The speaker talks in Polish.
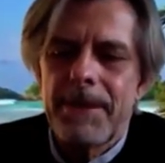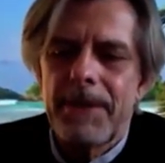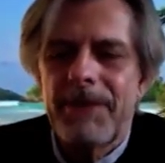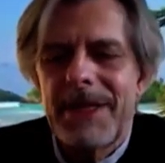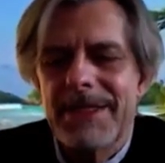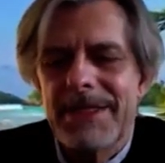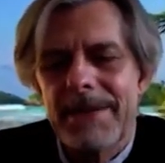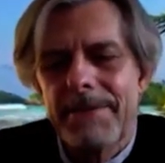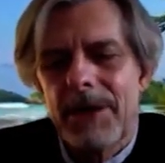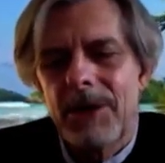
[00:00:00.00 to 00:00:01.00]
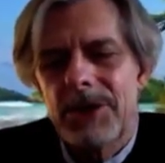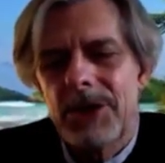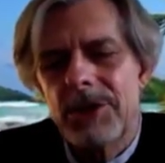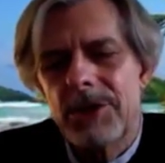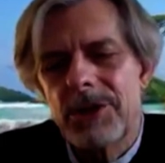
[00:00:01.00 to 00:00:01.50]
Więc Chodzi
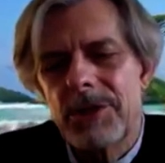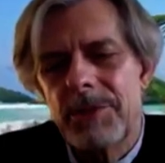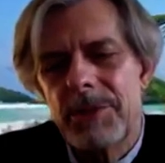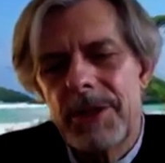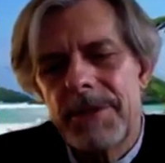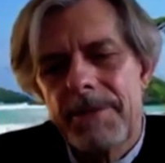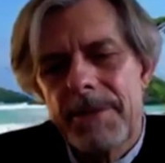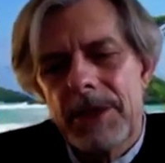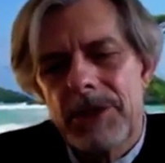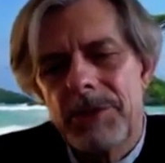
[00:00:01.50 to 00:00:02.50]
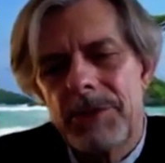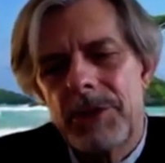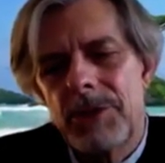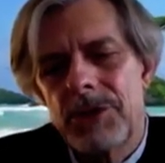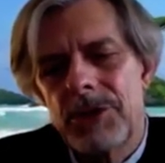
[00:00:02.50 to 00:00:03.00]
o to, żeby, żeby
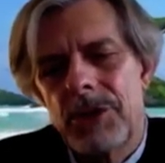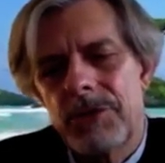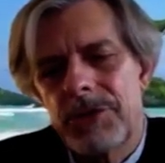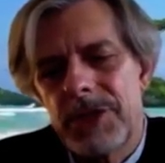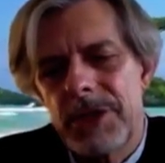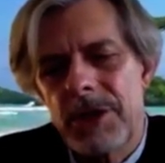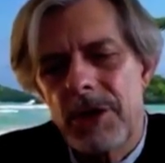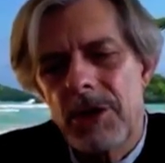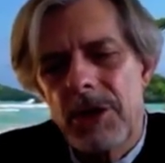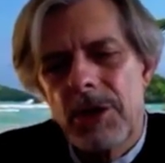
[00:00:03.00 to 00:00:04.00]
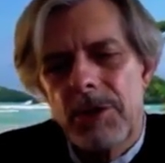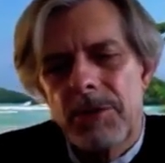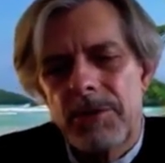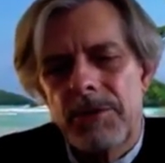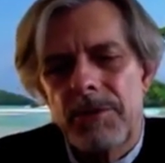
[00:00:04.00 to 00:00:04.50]
już to wszystko
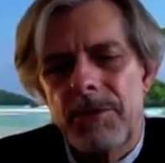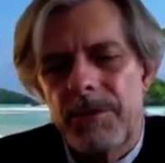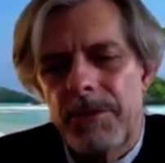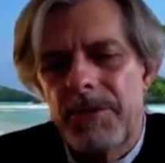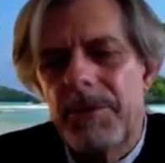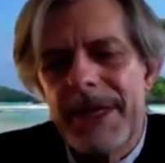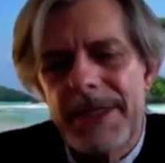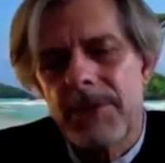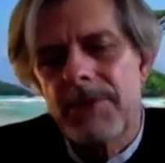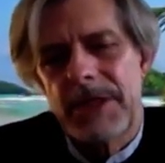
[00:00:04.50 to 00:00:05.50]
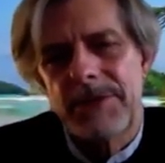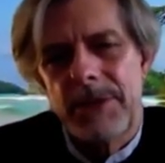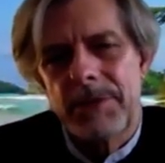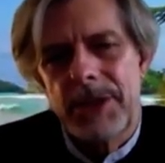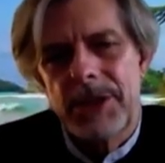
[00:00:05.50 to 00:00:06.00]
wypracować
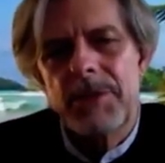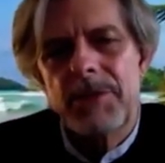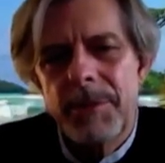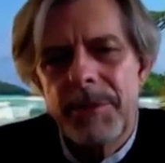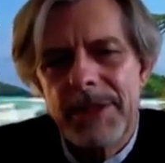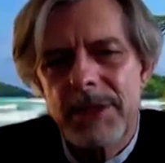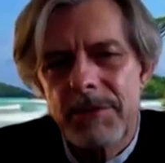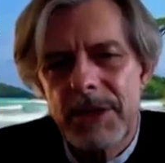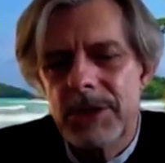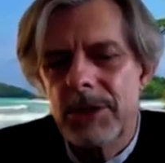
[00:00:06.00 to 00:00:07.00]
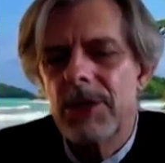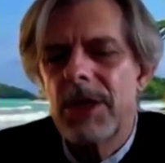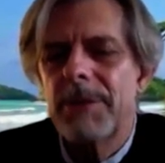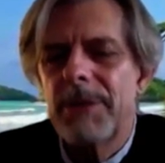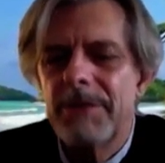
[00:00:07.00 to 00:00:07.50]
sobie. A żeby wypracować, to
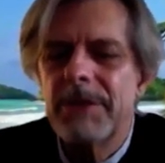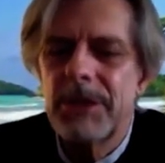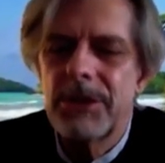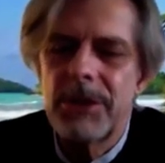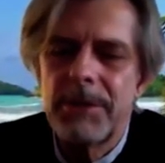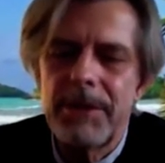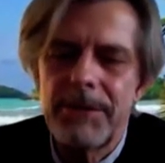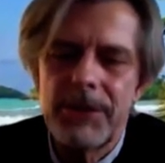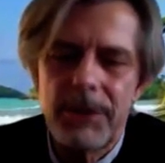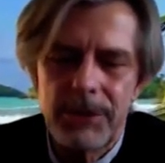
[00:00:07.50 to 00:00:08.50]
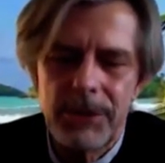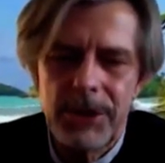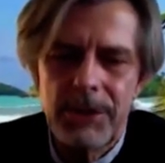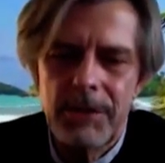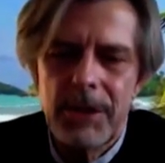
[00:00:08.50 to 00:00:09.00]
naprawdę trzeba wziąć
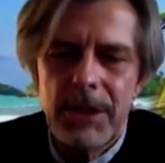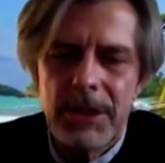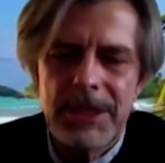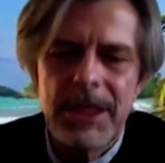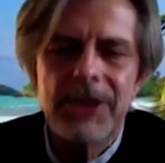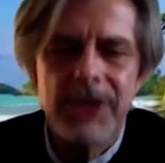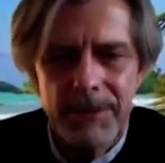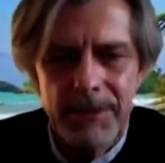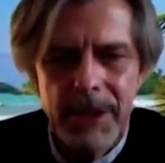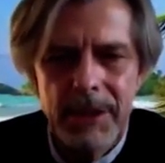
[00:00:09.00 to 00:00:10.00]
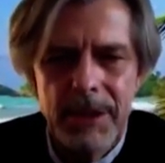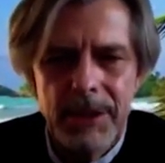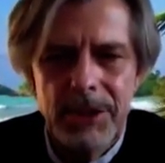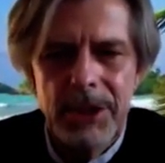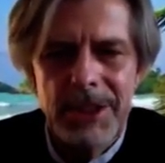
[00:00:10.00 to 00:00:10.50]
się za siebie,
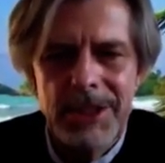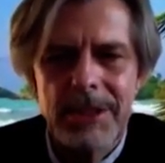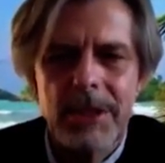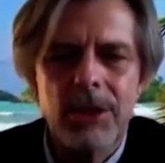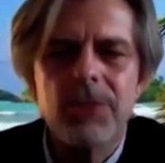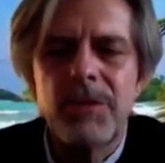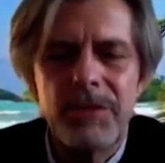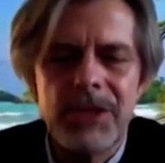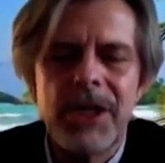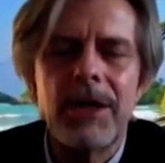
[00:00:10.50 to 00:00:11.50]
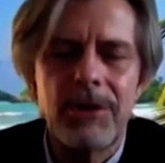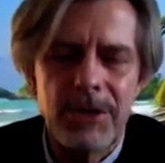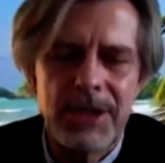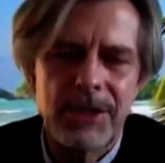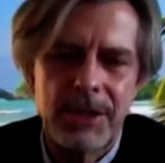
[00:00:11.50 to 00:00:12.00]
czyli
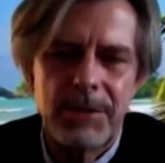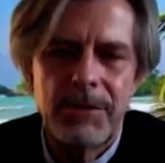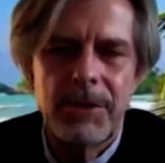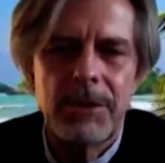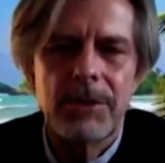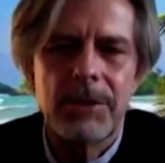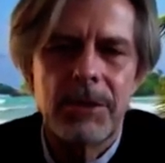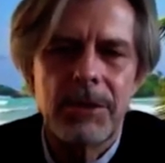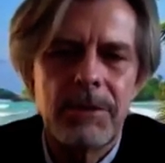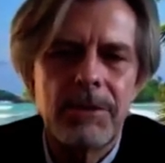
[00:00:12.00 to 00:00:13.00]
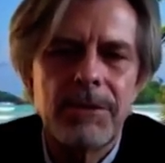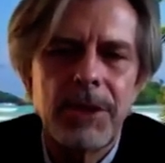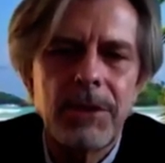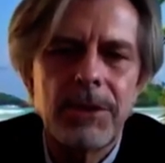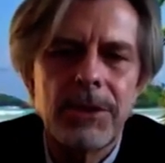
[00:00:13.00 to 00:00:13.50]
odpowiedzialność za siebie wziąć. Y,
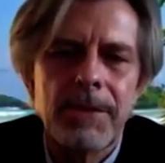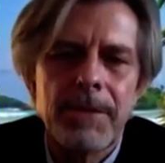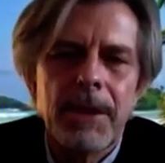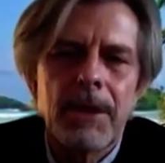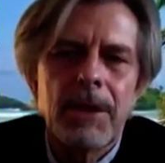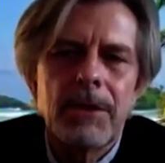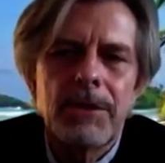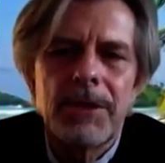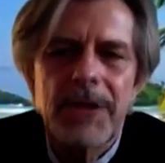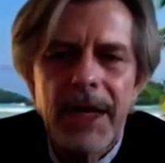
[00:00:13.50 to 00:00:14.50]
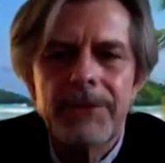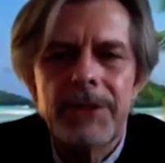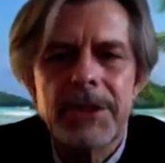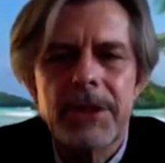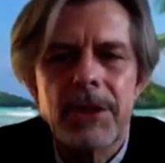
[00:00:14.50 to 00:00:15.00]
wziąć, tak
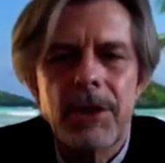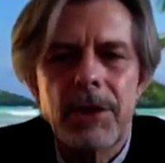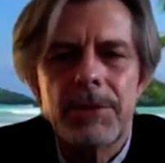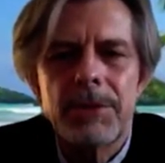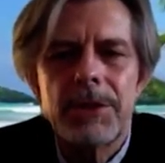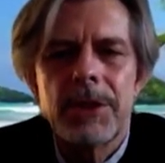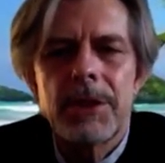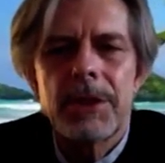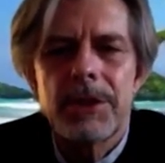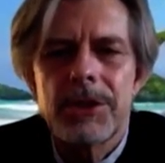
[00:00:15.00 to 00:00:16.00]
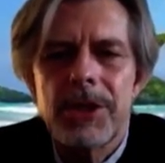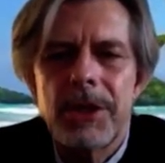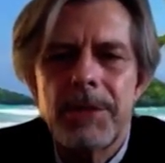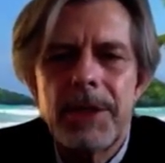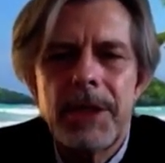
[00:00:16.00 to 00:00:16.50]
wszystko robić,
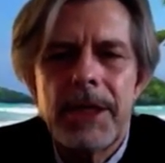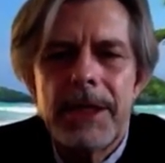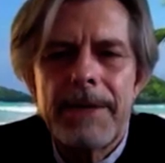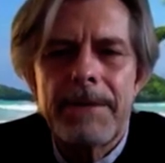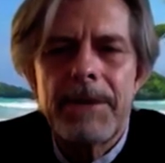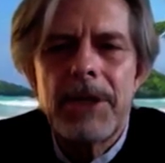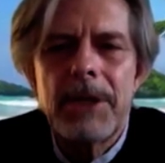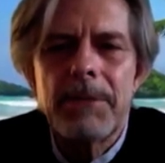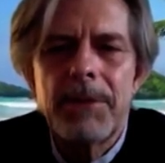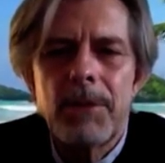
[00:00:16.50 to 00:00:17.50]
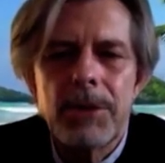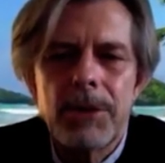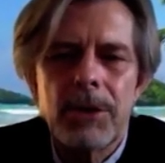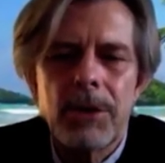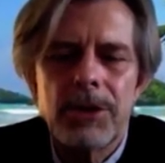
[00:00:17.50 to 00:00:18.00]
żeby nie było
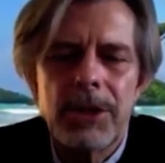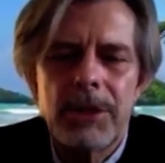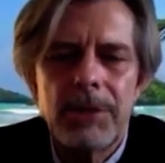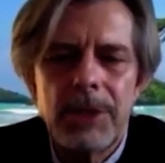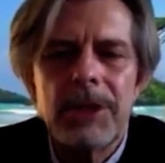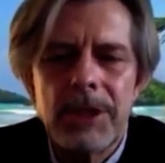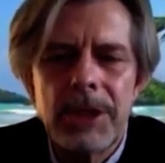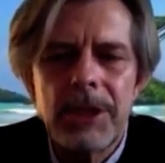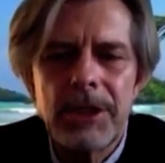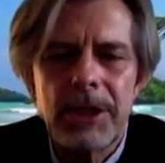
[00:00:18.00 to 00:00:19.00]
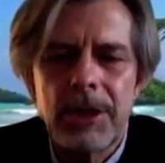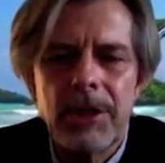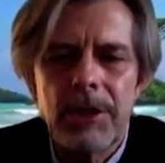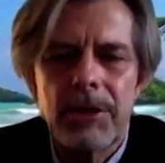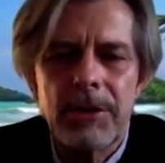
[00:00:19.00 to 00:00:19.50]
to kosztem innych,
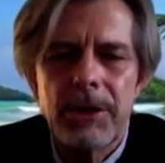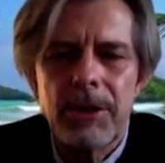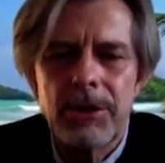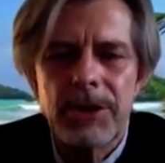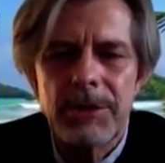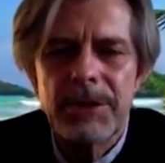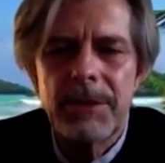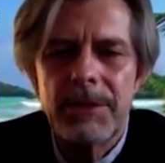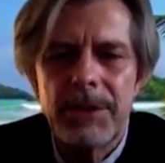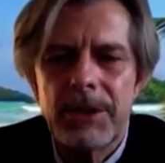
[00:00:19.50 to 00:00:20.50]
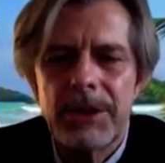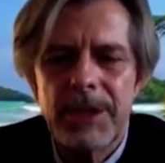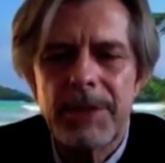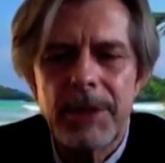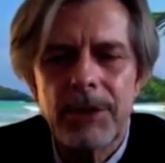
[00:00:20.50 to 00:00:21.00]
tylko kosztem samej,
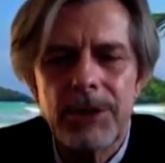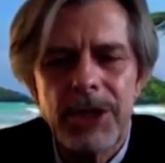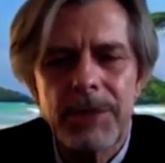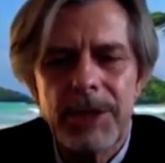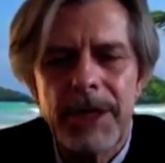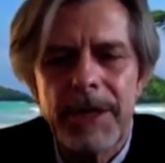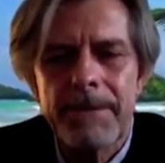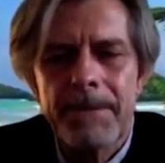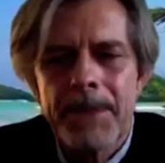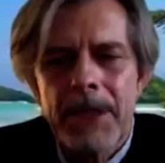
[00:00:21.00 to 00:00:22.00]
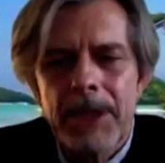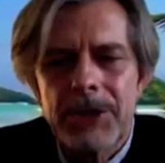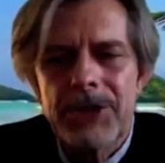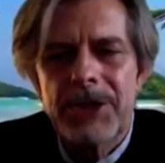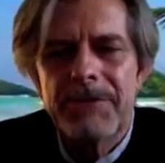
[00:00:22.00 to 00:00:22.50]
samego siebie,
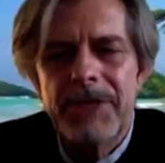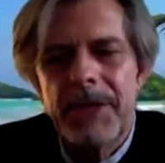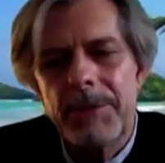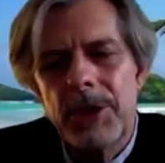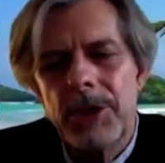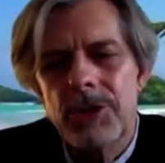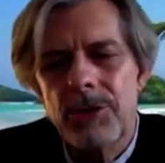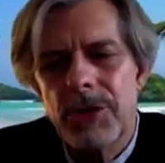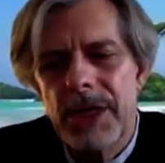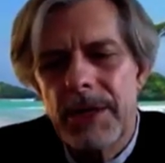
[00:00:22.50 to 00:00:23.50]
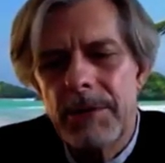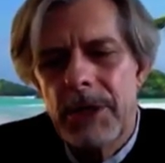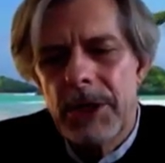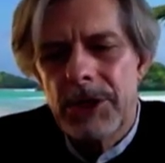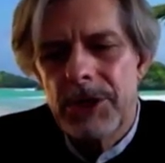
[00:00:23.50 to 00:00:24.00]
że wiem i czuję,
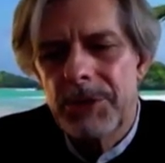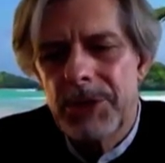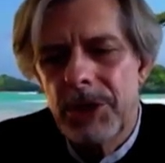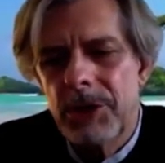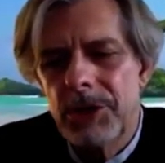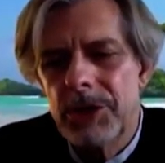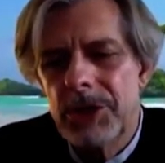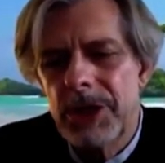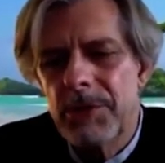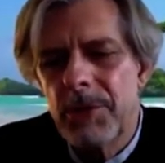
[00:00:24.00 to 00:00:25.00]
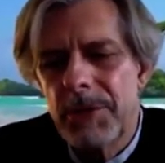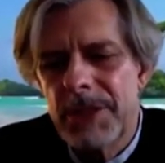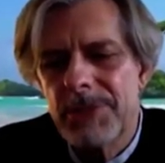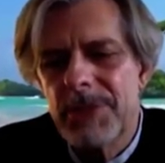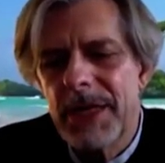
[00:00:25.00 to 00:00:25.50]
że przychodzi ten moment
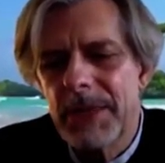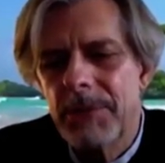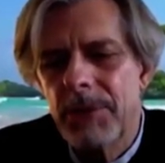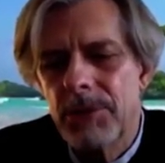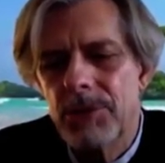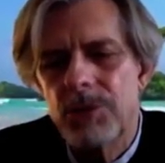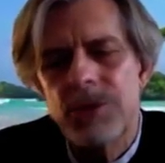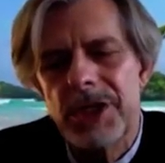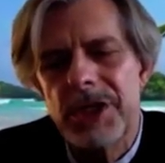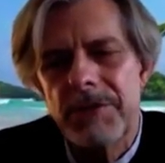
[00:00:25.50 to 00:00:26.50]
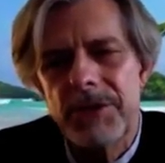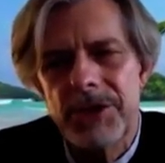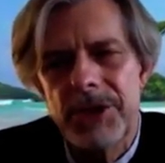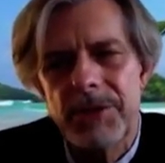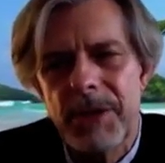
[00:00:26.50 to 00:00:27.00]
zmiany, bo już dłużej nie
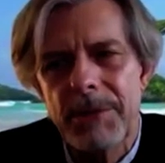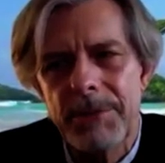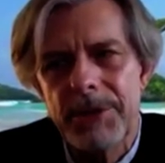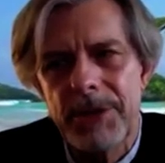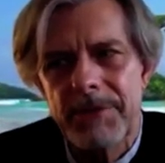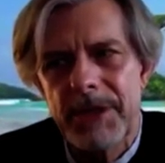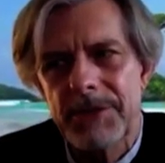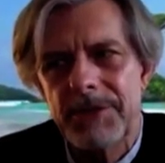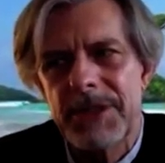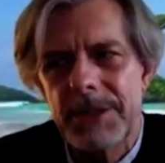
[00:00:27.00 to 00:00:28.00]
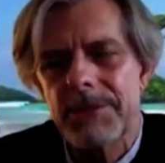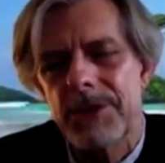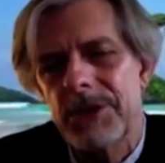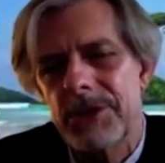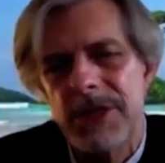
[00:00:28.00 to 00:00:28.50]
wytrzymam, ponieważ widzę, co
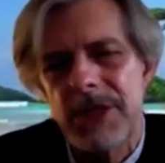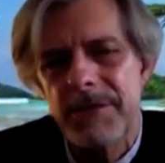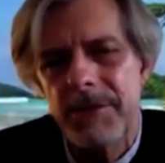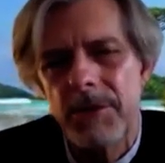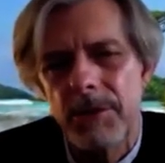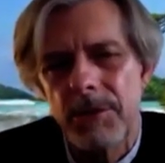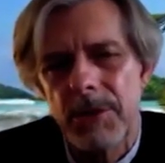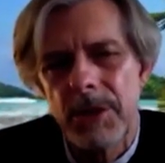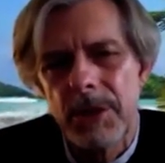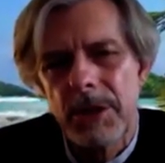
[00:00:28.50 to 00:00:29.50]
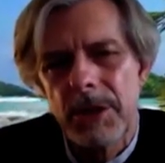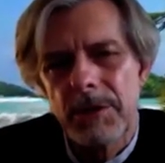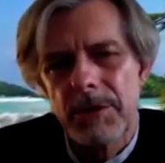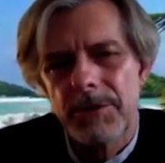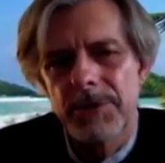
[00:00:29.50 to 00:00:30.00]
się dzieje wokół
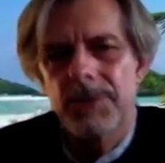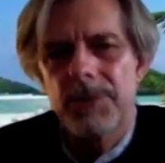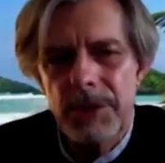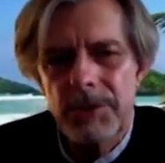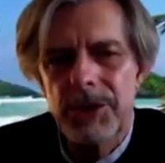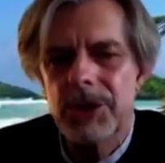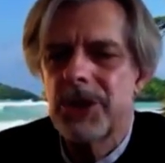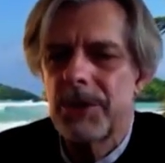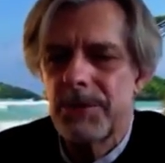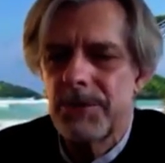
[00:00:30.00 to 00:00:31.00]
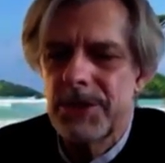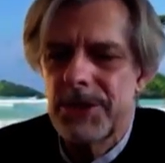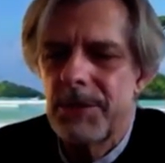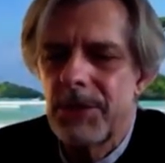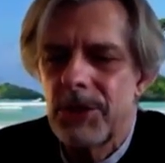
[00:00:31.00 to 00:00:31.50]
z moim życiem, z
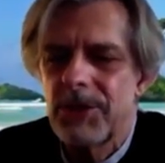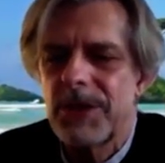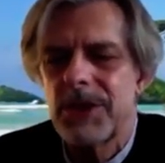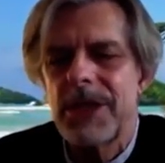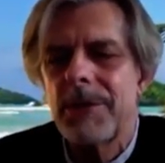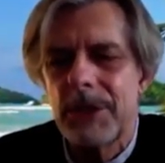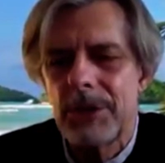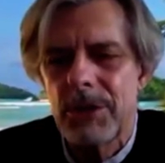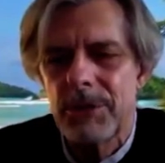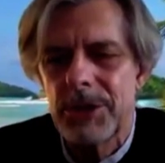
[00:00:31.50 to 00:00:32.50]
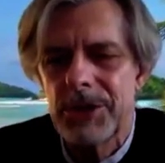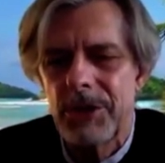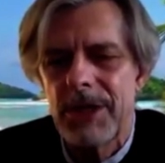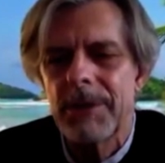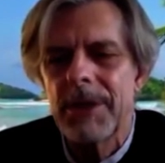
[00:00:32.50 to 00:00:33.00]
tymi doświadczeniami, które
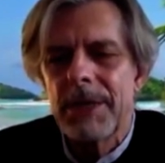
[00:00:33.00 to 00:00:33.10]
przeciągam.